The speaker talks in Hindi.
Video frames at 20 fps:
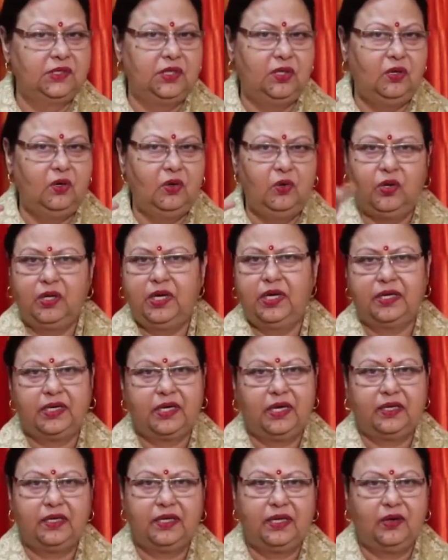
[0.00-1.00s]
लोडेड
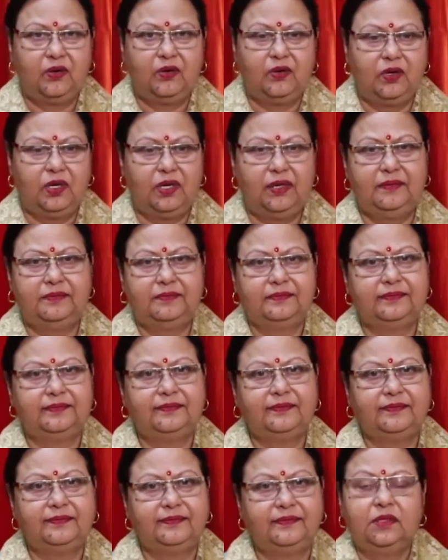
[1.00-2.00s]
कर दिया उन्होंने
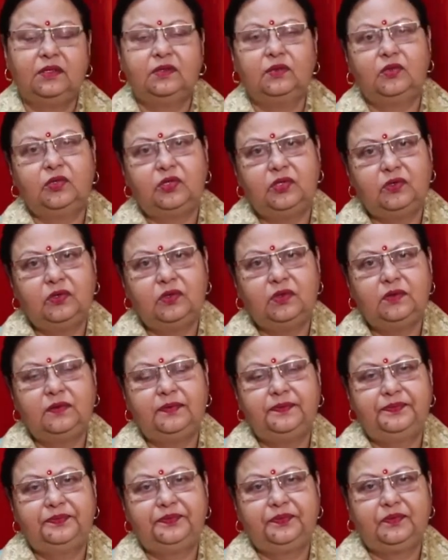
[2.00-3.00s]
दोस्तों
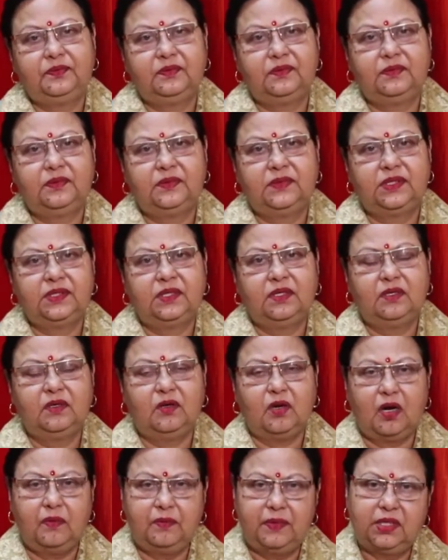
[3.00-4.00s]

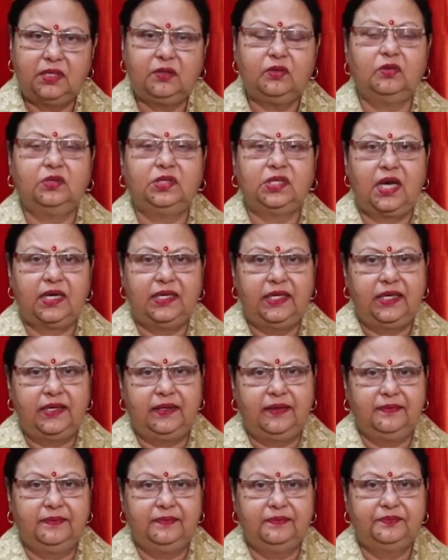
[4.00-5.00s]
गवर्नमेंट को
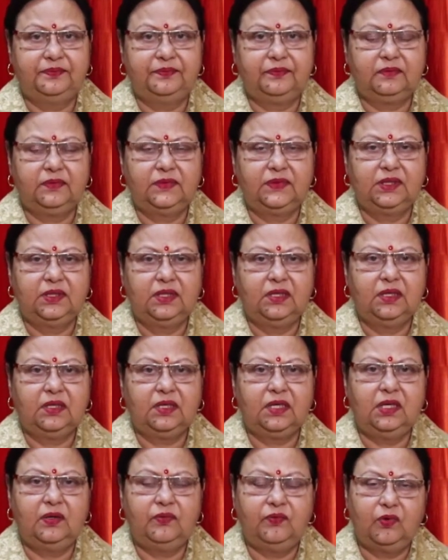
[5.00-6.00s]
चाहिए
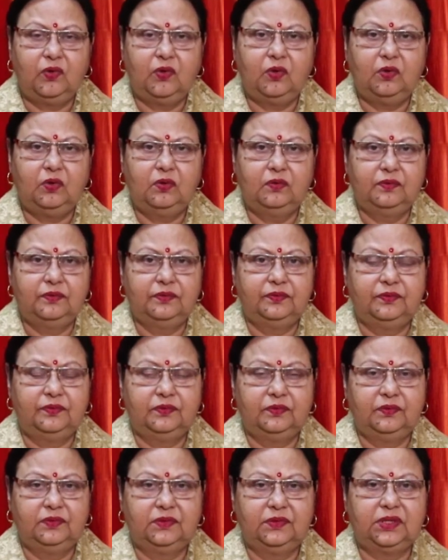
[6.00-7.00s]
कि वो
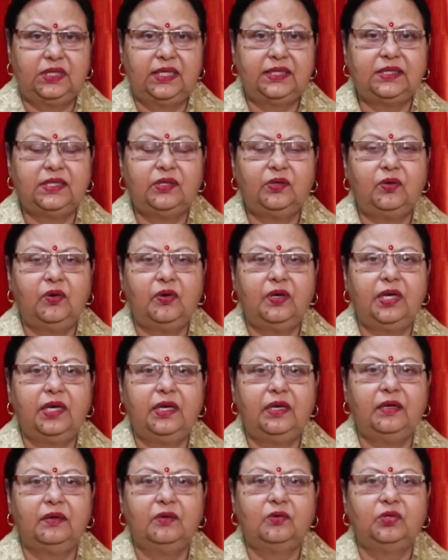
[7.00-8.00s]
जैसे
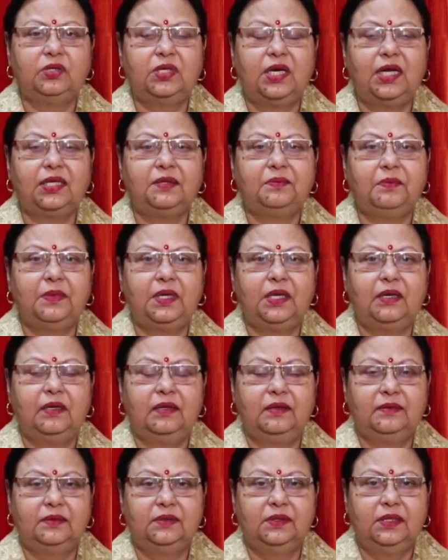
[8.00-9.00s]
उन्होंने गुजरात
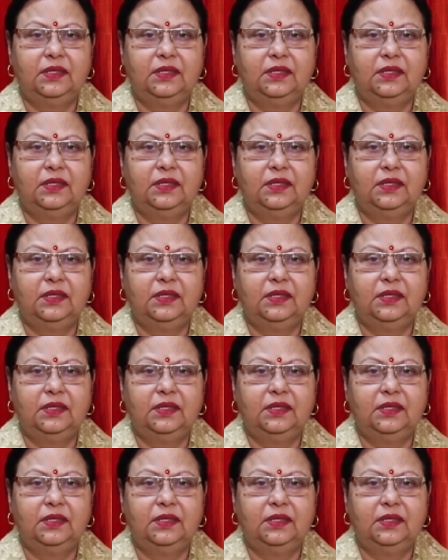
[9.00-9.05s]
में